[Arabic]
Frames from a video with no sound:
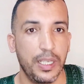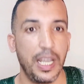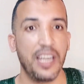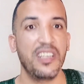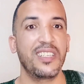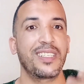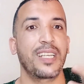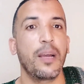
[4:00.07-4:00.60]

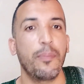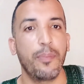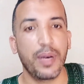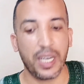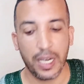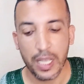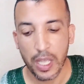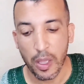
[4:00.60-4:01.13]
يعني
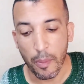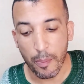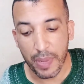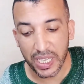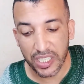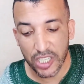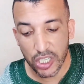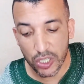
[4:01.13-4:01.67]
تكبر
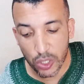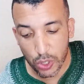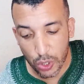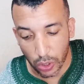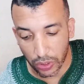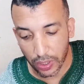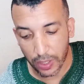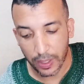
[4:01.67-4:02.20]
باش
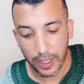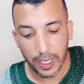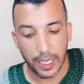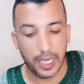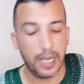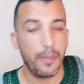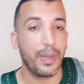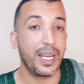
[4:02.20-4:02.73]
يسجد
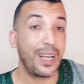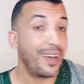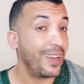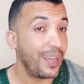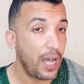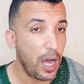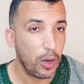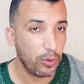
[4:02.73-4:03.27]
لمن
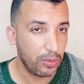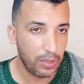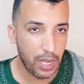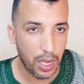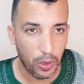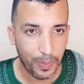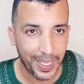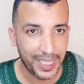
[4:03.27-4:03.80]
خلقه
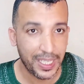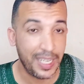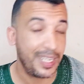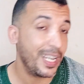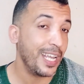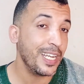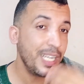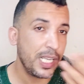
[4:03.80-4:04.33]
الله من طين
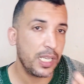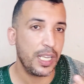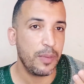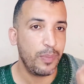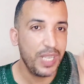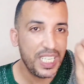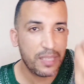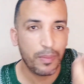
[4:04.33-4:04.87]
يعني
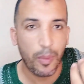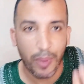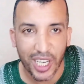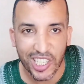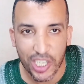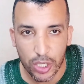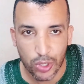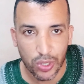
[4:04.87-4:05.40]
ابليس ما
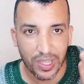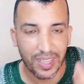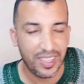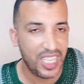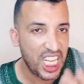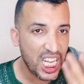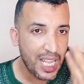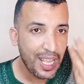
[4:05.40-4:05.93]
بغاش
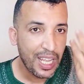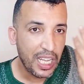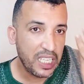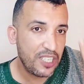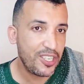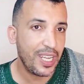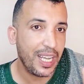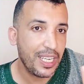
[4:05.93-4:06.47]
يسجد
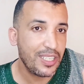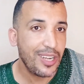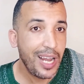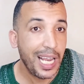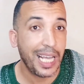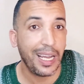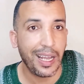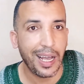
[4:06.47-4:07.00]
لشي حاجه
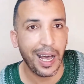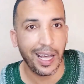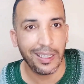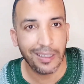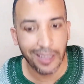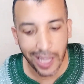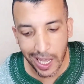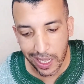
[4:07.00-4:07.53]
اللي خلقها
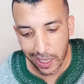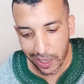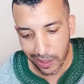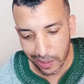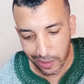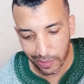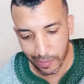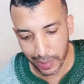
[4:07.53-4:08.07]
الله
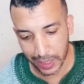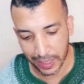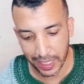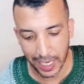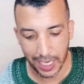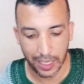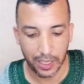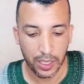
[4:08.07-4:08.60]
من
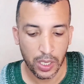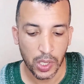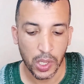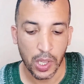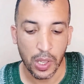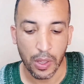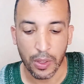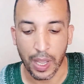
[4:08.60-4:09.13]
طين
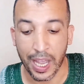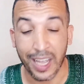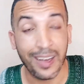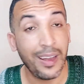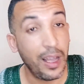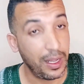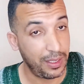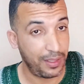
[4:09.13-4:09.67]

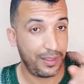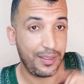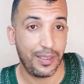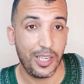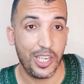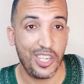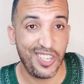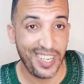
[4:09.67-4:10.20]
هنا
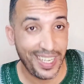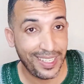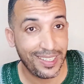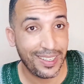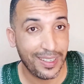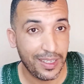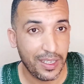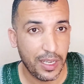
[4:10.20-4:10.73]
جات
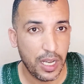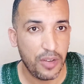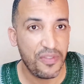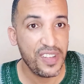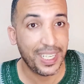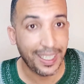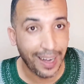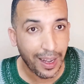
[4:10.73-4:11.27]

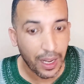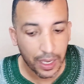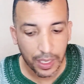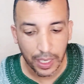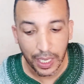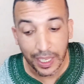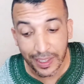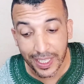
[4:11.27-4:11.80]
الفكره
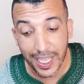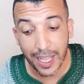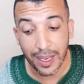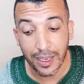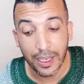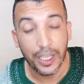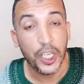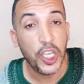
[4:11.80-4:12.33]

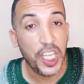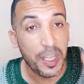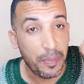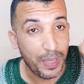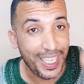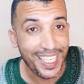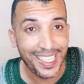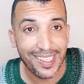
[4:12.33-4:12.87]
ديال
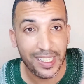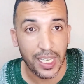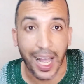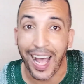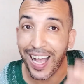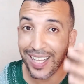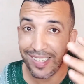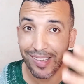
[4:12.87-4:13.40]
ابليس
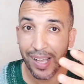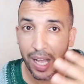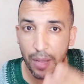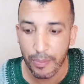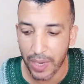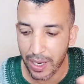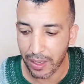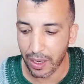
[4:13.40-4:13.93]
عصى
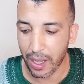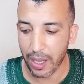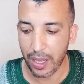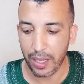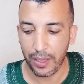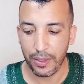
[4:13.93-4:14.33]
امر الله